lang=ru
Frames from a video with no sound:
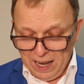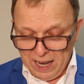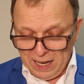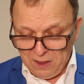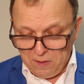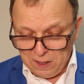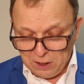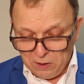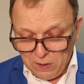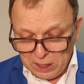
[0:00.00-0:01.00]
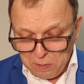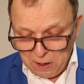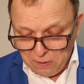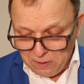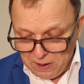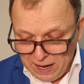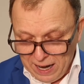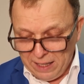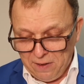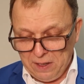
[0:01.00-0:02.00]
и от 21
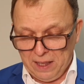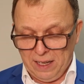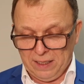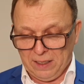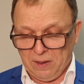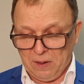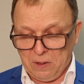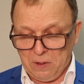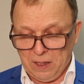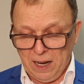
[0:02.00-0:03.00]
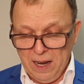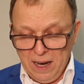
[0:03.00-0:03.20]
января 2019 года,